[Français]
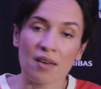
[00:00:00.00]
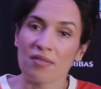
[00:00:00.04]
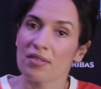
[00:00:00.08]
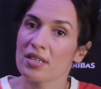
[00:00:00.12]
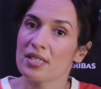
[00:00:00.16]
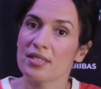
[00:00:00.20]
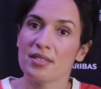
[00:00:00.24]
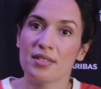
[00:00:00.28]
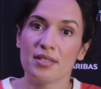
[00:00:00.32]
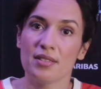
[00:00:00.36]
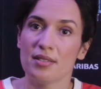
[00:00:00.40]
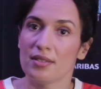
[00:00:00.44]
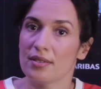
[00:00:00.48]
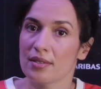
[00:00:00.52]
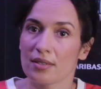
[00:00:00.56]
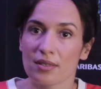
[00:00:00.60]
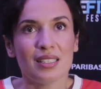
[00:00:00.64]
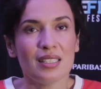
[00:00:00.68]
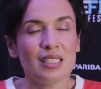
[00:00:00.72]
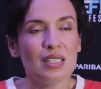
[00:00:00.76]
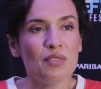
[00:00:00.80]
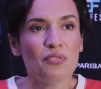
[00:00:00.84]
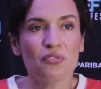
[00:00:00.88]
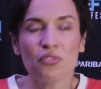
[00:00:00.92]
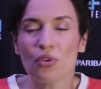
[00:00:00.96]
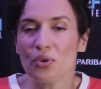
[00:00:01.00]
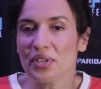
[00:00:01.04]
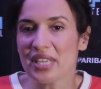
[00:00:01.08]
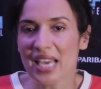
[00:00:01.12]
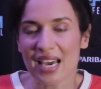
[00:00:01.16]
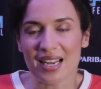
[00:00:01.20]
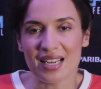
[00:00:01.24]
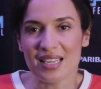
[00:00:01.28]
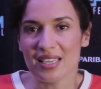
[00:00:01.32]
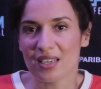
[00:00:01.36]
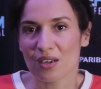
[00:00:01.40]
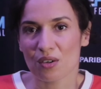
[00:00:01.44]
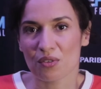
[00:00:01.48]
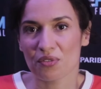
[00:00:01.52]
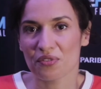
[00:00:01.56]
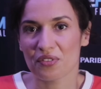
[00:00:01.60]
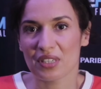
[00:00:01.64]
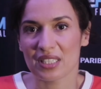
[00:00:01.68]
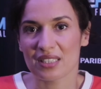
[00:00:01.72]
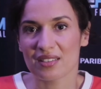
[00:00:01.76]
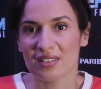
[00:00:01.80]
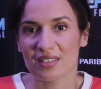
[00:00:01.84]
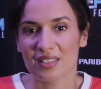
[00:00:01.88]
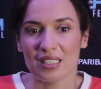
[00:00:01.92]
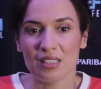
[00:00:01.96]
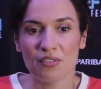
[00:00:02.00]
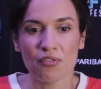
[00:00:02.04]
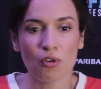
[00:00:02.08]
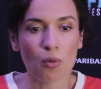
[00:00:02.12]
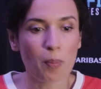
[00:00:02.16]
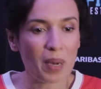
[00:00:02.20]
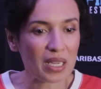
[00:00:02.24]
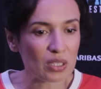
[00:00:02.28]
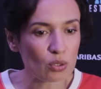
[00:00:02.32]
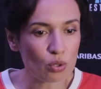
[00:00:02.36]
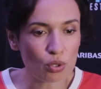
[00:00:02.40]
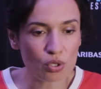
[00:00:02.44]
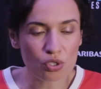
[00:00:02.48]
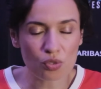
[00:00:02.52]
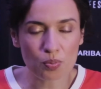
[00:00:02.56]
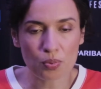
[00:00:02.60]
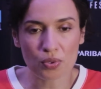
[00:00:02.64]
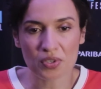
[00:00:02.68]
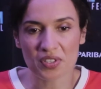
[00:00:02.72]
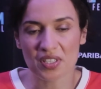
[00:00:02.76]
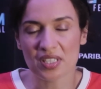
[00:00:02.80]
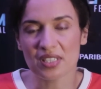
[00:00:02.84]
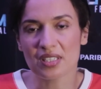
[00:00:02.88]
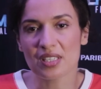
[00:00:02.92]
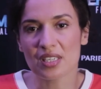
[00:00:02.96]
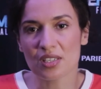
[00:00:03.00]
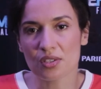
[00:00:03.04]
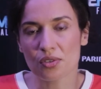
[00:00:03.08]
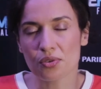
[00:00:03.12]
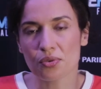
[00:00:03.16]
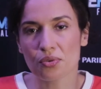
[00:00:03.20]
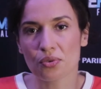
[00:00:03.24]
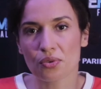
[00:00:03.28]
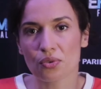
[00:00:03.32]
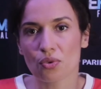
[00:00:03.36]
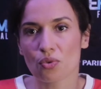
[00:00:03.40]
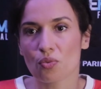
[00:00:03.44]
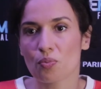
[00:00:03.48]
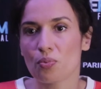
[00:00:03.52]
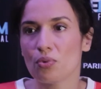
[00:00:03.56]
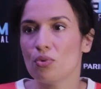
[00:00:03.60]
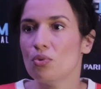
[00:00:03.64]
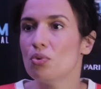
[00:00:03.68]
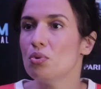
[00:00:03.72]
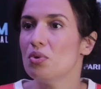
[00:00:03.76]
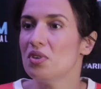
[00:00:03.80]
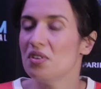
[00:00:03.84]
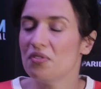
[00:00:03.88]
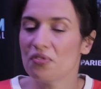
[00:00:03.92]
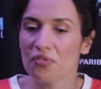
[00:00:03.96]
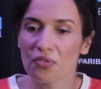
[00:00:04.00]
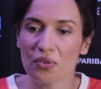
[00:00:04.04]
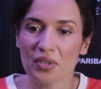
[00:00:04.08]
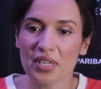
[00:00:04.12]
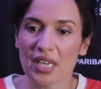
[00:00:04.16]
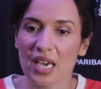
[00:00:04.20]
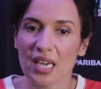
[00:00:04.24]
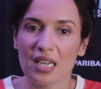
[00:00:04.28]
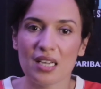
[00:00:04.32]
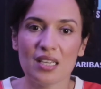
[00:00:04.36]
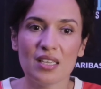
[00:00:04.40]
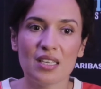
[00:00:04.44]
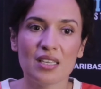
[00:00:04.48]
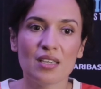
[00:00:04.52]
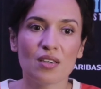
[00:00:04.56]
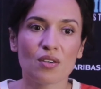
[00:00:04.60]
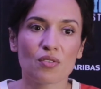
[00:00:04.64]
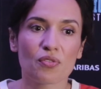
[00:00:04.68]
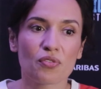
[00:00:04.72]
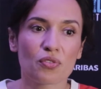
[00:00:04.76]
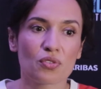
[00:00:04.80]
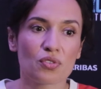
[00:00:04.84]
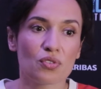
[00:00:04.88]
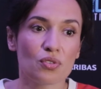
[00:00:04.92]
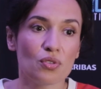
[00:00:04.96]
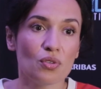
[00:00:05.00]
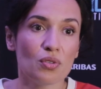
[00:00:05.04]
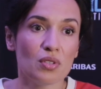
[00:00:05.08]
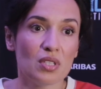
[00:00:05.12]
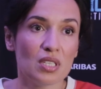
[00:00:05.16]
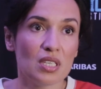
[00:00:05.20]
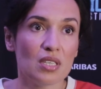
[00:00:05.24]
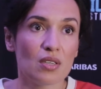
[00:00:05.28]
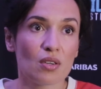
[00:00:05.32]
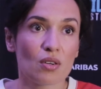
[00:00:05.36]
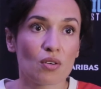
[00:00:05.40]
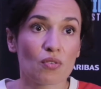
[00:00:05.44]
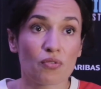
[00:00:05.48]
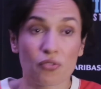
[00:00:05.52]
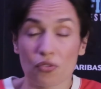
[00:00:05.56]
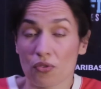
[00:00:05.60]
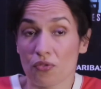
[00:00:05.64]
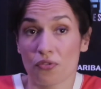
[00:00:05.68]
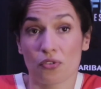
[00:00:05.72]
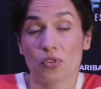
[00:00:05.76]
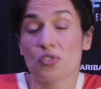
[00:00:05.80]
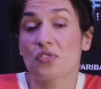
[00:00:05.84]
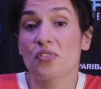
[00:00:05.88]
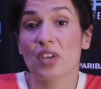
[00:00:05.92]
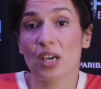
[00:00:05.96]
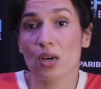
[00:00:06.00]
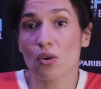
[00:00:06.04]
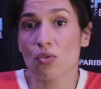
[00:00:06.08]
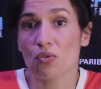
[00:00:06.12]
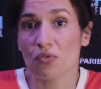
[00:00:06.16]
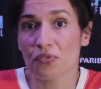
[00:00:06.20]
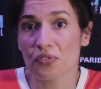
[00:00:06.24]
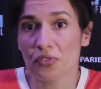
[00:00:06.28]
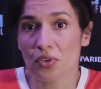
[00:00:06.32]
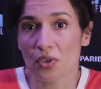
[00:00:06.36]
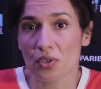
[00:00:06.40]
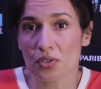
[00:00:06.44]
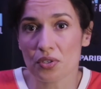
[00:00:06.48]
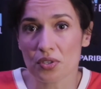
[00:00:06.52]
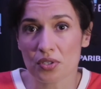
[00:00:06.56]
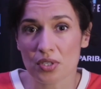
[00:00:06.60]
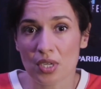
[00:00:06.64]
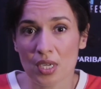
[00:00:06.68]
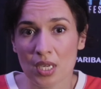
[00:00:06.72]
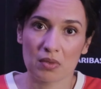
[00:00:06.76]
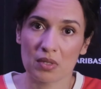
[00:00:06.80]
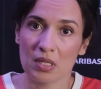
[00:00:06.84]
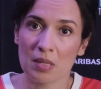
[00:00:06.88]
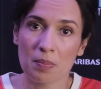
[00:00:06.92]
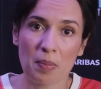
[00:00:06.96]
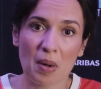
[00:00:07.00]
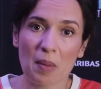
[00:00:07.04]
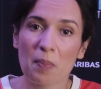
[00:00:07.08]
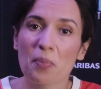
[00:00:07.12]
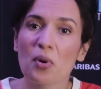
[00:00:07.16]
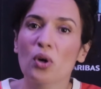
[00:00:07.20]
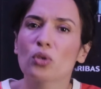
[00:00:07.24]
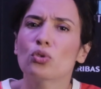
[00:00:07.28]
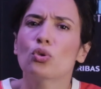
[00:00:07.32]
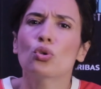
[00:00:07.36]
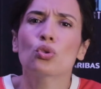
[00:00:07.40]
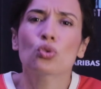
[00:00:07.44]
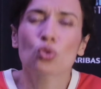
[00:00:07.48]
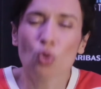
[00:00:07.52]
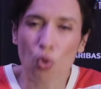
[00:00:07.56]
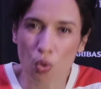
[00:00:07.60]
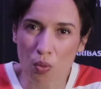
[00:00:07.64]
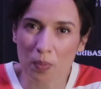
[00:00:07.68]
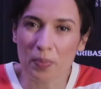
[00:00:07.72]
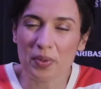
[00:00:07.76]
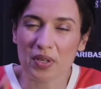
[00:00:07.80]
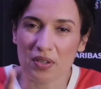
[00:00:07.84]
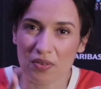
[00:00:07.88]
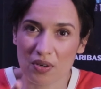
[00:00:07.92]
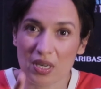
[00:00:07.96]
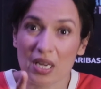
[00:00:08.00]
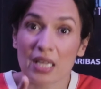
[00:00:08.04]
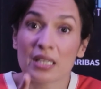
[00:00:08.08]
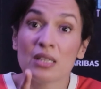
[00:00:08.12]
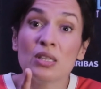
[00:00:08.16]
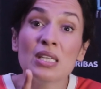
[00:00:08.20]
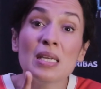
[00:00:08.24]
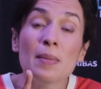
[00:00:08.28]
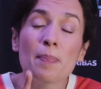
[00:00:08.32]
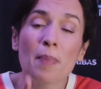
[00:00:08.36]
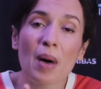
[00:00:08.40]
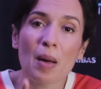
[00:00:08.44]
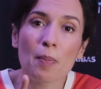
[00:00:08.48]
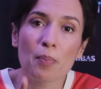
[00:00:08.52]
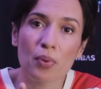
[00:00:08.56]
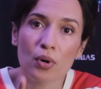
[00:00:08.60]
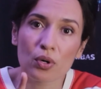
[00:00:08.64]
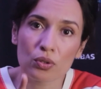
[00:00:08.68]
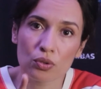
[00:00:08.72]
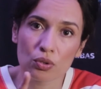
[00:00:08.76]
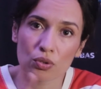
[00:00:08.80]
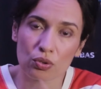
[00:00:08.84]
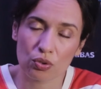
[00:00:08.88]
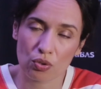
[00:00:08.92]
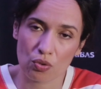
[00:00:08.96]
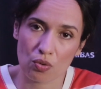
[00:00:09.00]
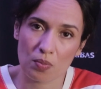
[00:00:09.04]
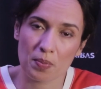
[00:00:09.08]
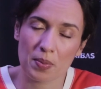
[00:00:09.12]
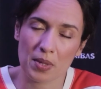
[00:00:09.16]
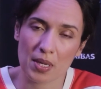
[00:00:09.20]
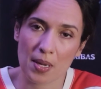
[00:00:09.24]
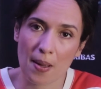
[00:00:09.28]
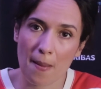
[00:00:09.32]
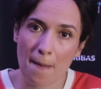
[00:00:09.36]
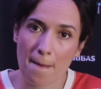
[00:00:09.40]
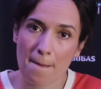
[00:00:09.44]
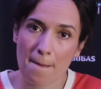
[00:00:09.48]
ah vas-y, il faut y aller en fait. Il faut pas trop se poser de questions non plus, il faut y aller, euh, faut se donner, euh, faut, faut se faire confiance, n'aie pas peur de te tromper, voilà, n'aie pas peur de te tromper.